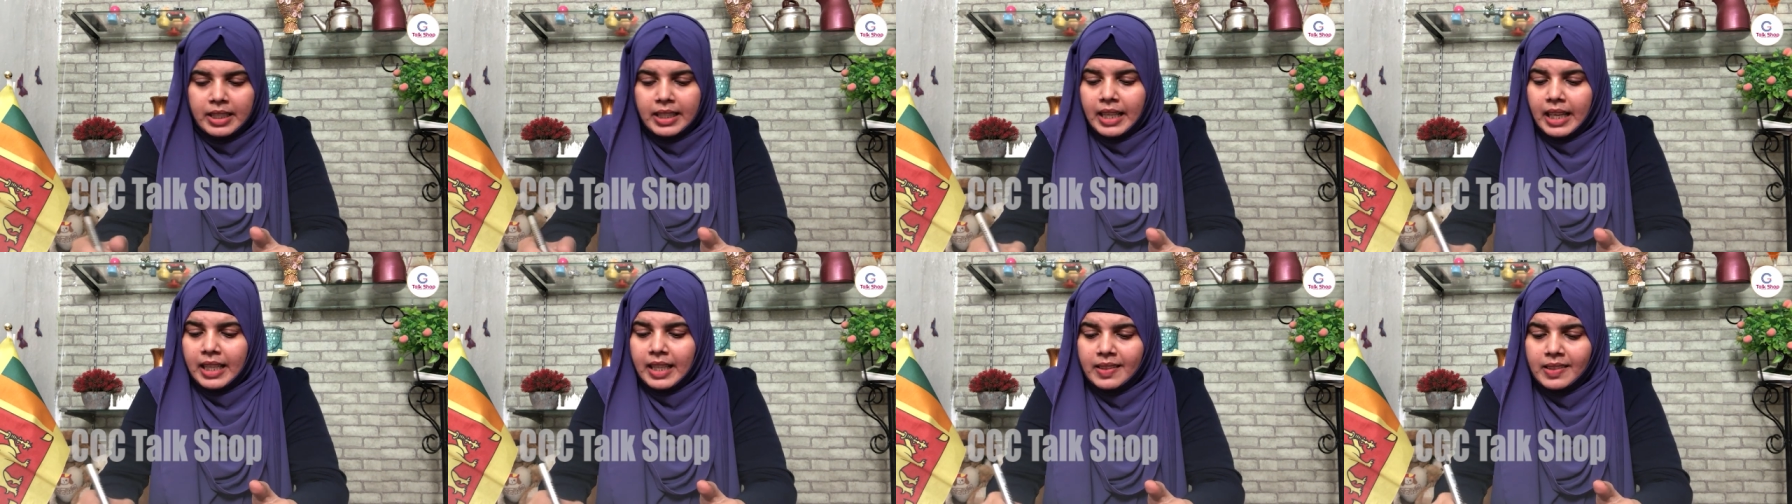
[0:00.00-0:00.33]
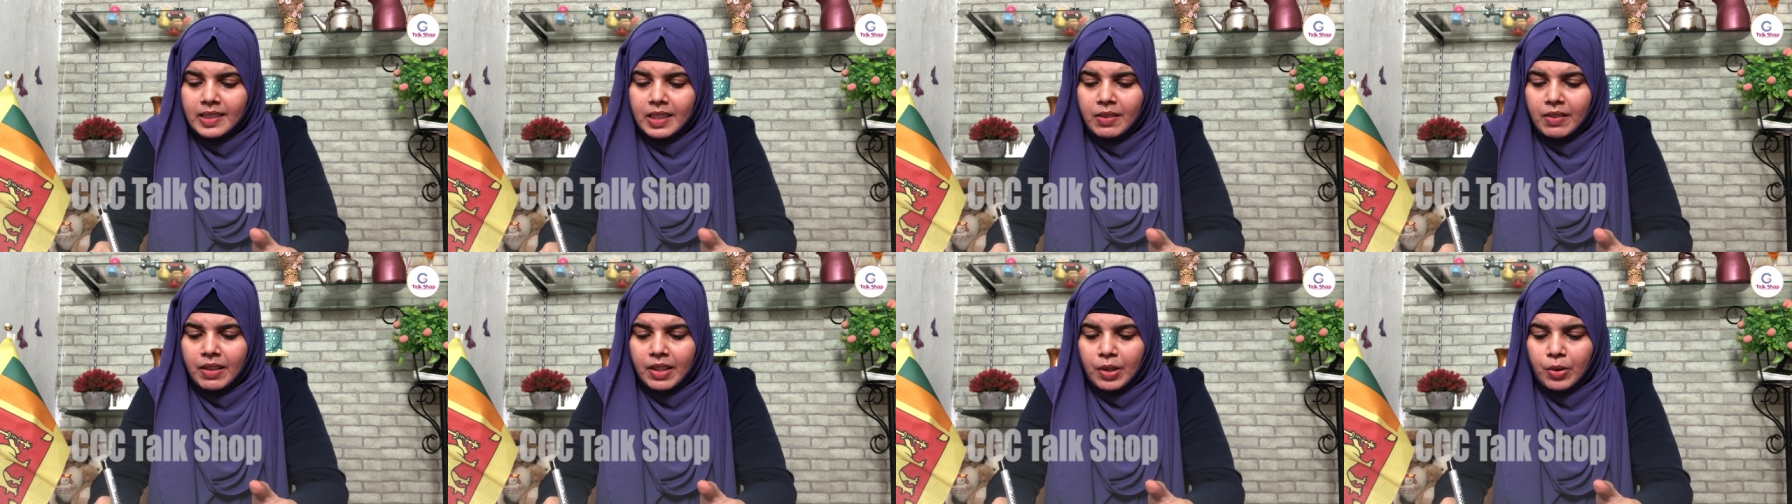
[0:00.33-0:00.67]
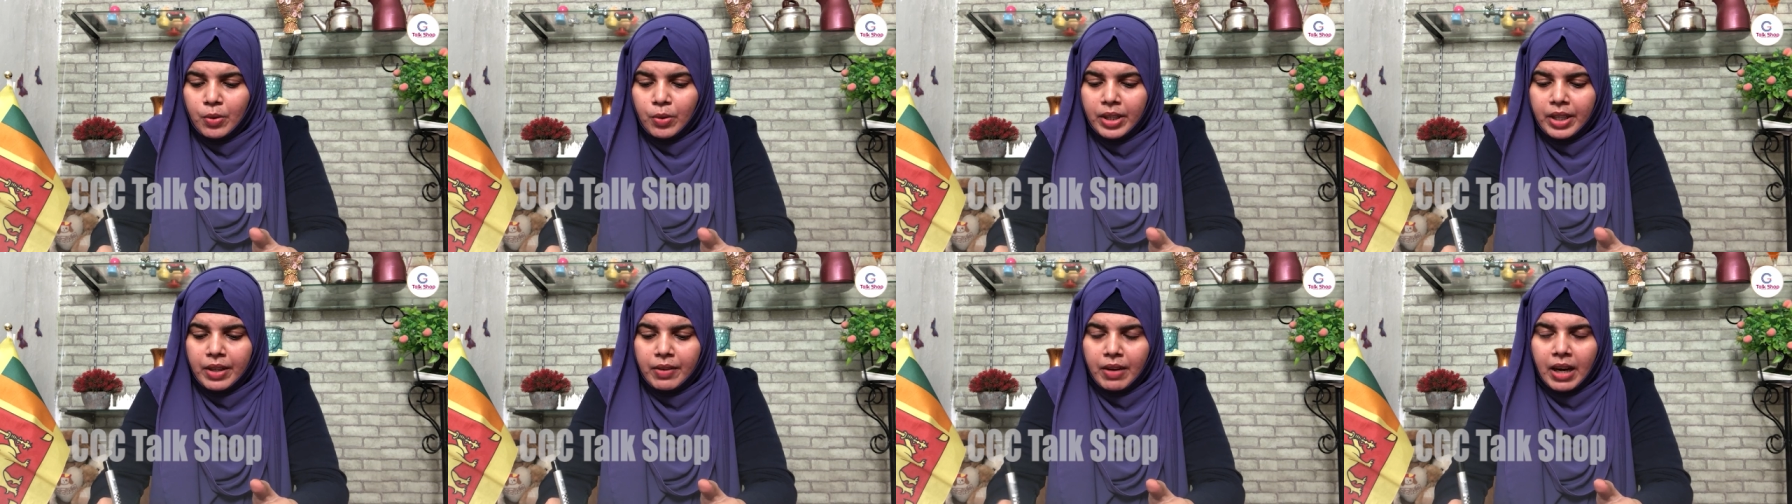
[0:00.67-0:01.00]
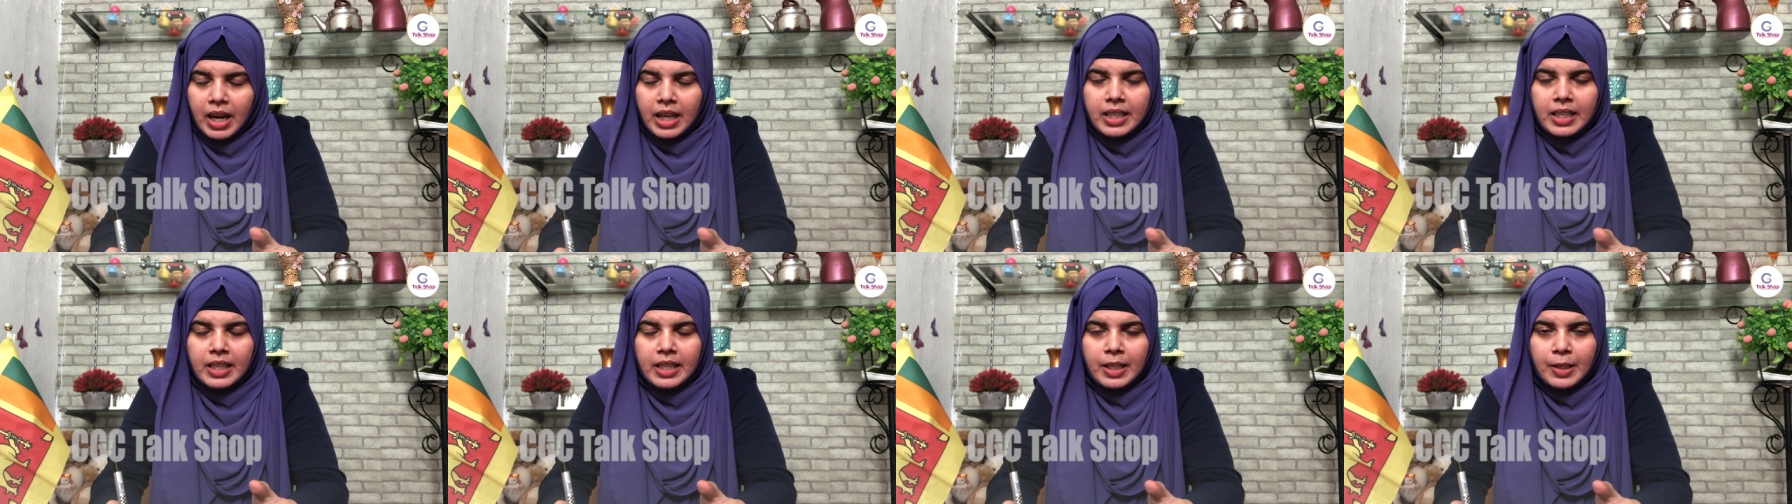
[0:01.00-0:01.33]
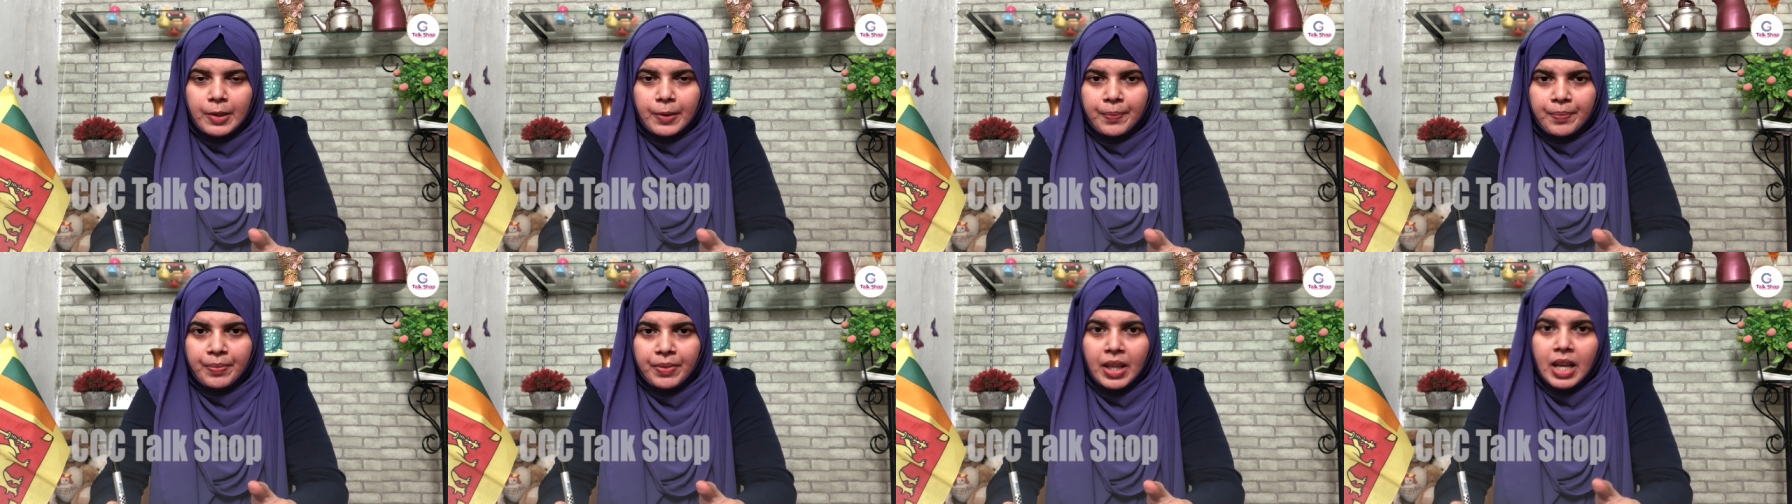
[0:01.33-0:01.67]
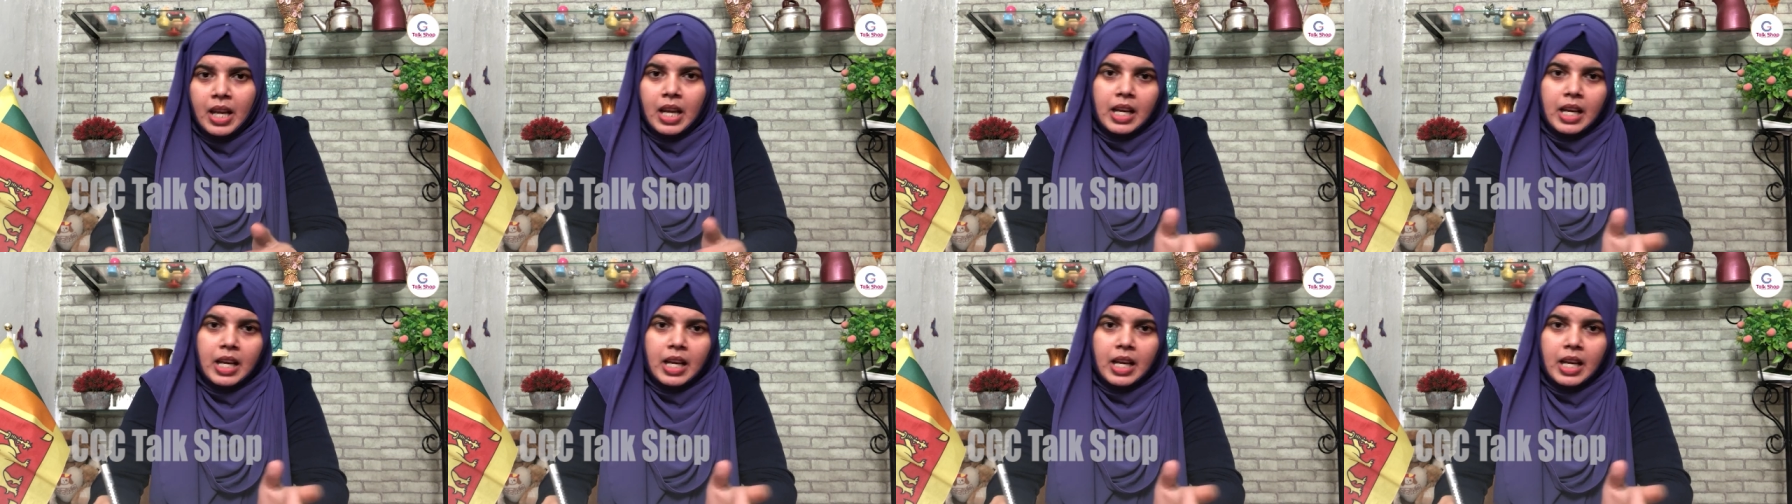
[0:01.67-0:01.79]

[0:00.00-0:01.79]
டலஸ்க்கு வரக்கூடிய வாக்குகளும்